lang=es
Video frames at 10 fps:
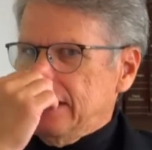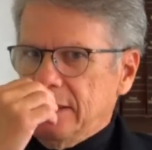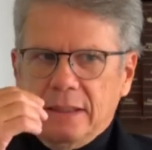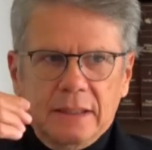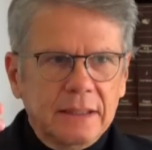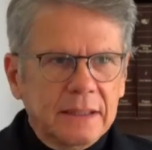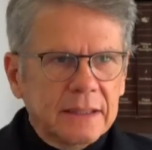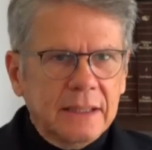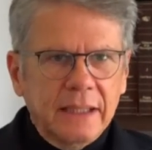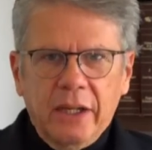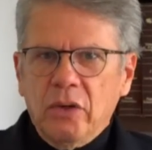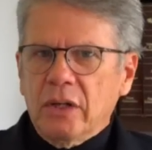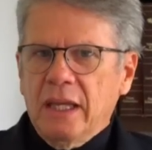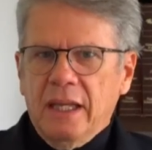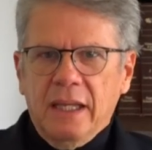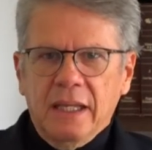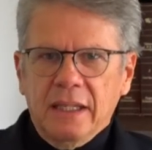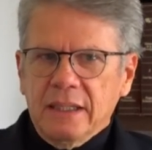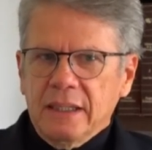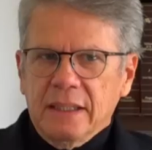Eh, creo
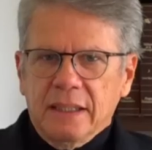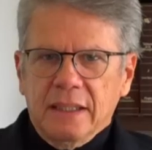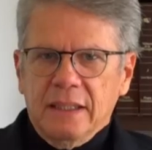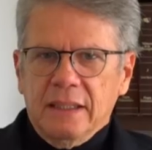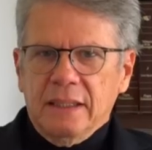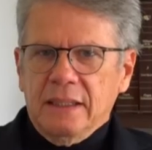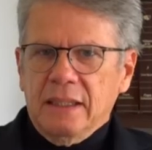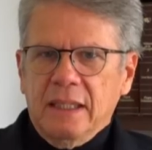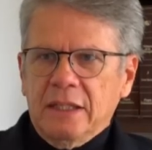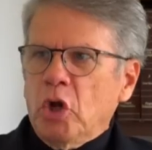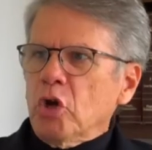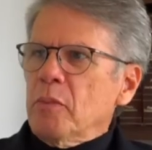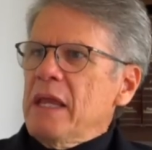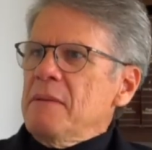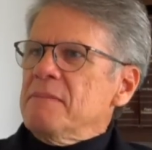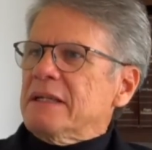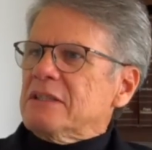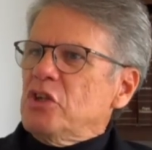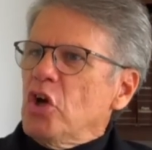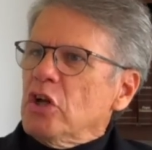que eh, la enorme
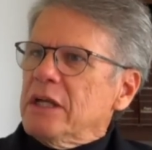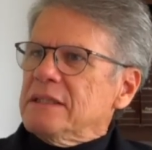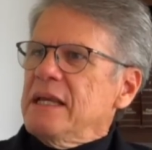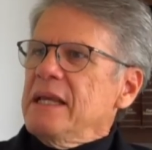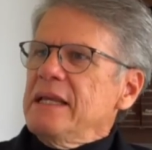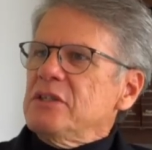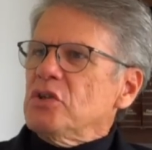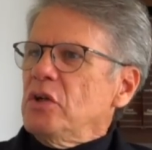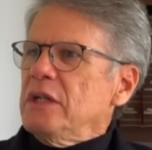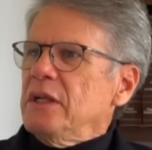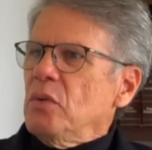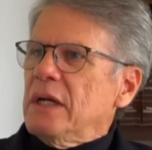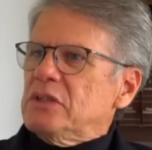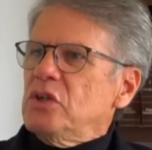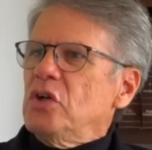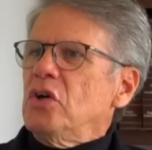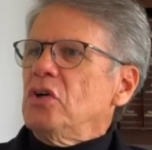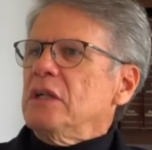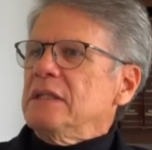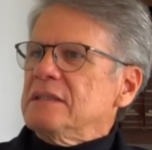inversión que se hizo en
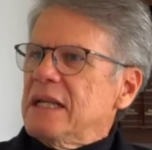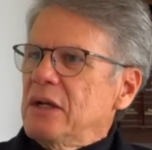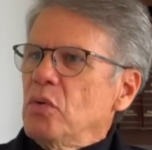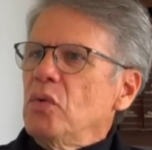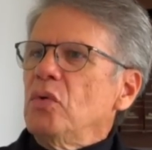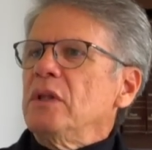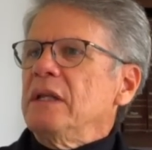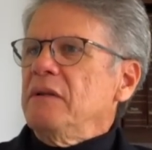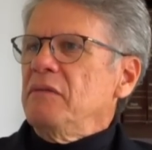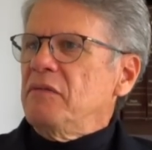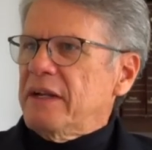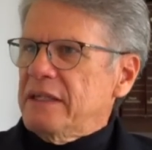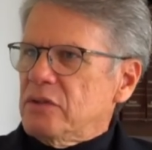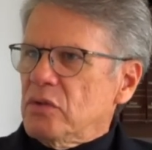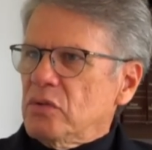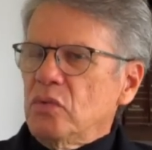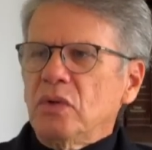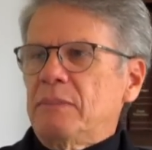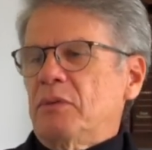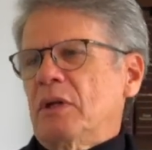educación, en salud, en
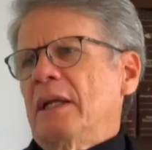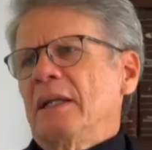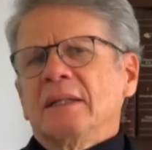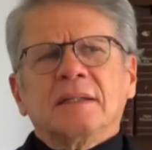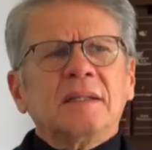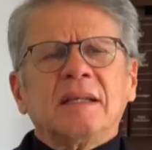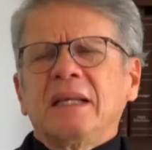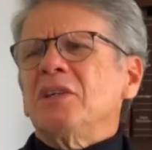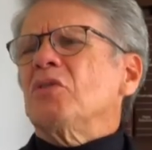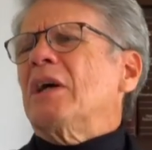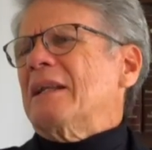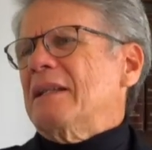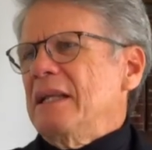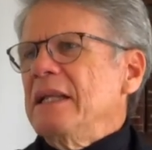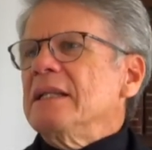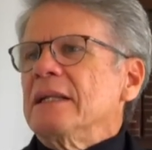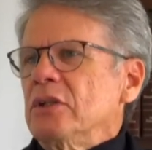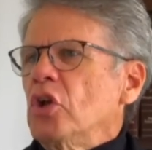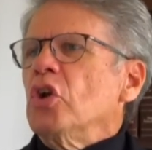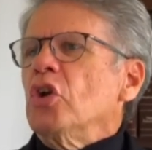infraestructura, porque dicen, hizo carreteritas,
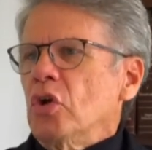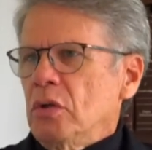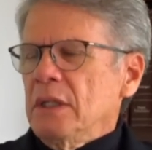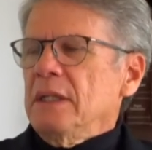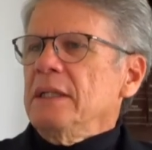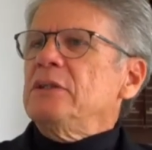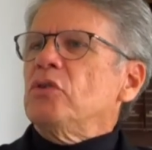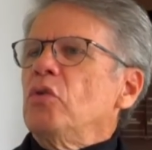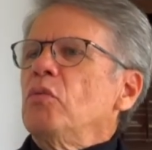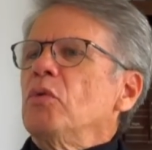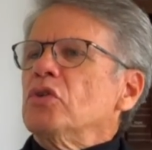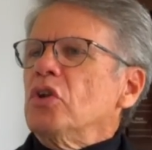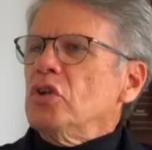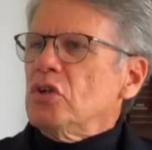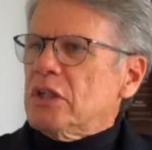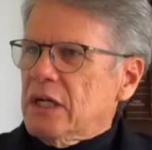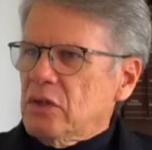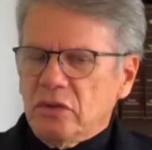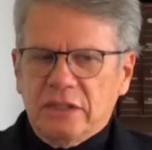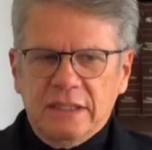no, no, no, hizo un montón de otras
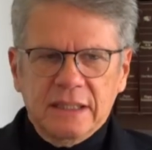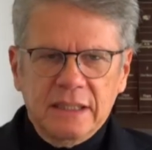cosas.